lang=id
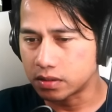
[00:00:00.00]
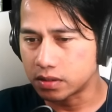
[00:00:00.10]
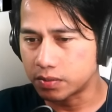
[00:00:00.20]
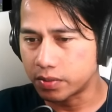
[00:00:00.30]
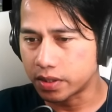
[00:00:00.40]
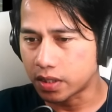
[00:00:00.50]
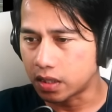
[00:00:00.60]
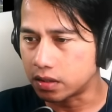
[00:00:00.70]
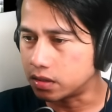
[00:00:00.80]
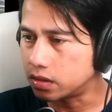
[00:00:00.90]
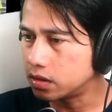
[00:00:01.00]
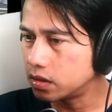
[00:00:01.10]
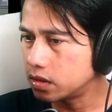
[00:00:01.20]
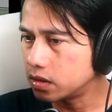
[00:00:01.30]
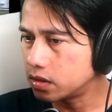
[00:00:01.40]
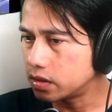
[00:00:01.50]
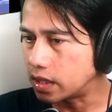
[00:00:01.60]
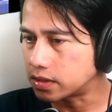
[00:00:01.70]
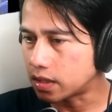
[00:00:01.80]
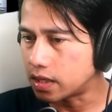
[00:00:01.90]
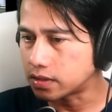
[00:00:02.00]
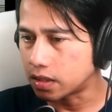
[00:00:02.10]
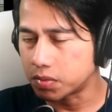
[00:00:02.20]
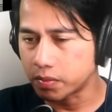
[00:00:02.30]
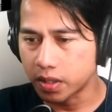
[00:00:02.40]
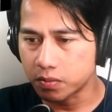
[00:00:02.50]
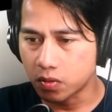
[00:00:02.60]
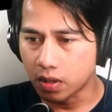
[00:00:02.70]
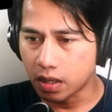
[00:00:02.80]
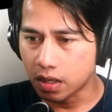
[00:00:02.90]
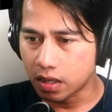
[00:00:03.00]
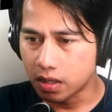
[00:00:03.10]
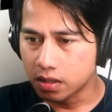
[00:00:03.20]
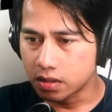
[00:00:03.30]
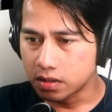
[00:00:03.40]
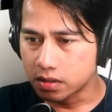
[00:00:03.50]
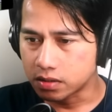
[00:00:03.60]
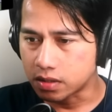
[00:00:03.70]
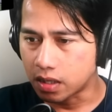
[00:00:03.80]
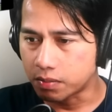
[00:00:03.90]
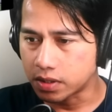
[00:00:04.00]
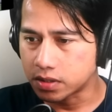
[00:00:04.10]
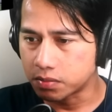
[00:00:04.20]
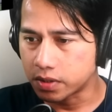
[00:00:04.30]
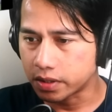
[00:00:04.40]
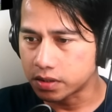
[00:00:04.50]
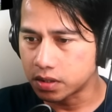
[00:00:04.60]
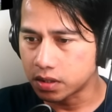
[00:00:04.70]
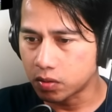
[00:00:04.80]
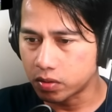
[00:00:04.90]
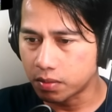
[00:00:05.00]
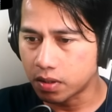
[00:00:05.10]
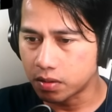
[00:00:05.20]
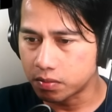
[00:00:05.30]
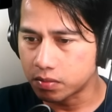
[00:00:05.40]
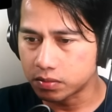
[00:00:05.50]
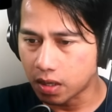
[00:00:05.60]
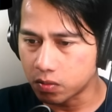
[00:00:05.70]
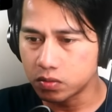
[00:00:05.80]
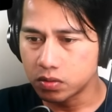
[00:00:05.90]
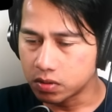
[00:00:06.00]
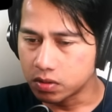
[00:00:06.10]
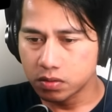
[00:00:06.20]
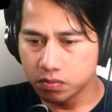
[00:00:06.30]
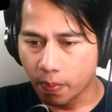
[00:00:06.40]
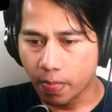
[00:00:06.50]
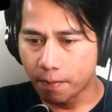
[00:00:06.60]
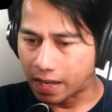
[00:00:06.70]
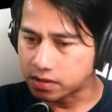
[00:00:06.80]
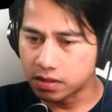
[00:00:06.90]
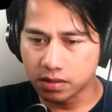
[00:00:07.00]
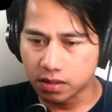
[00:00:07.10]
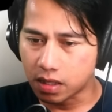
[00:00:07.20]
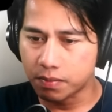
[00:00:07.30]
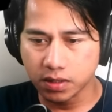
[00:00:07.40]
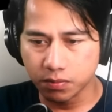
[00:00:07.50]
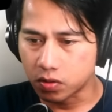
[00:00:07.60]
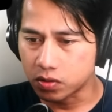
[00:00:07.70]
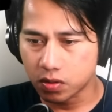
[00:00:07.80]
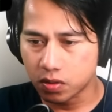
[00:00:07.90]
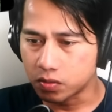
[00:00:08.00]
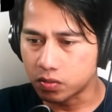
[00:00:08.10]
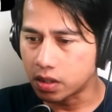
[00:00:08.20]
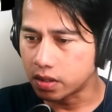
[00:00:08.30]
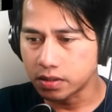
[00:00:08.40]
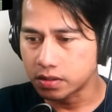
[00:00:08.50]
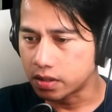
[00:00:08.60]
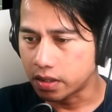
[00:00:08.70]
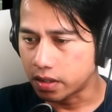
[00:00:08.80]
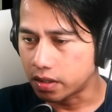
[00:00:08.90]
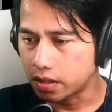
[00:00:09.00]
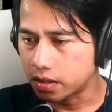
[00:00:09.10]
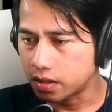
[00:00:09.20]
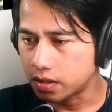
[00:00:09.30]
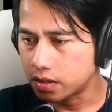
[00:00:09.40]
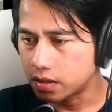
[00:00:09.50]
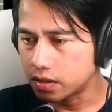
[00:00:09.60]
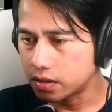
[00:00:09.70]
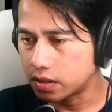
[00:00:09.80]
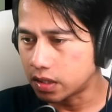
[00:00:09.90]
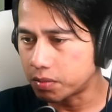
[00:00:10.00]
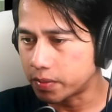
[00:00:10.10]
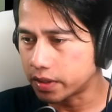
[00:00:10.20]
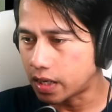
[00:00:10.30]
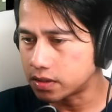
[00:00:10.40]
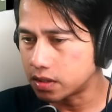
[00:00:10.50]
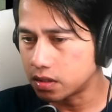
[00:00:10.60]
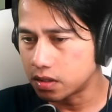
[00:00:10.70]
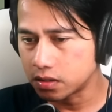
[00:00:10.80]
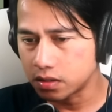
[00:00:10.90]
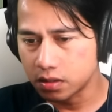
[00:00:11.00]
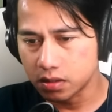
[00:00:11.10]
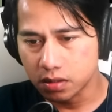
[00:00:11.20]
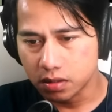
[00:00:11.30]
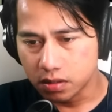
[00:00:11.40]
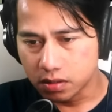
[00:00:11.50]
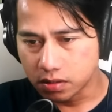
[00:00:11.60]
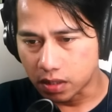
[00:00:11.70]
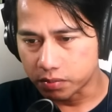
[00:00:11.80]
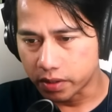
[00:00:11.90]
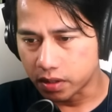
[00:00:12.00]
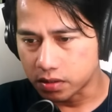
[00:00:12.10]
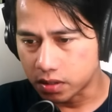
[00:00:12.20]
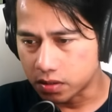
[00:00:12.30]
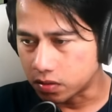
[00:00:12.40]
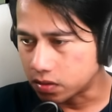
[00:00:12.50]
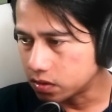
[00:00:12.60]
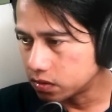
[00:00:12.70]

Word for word: diberikan dasar-dasar bermain bola segala macam dari kecil kalau udah tahu passing segala macam kontrol udah guys tinggal memetik hasilnya nanti di saat mereka senior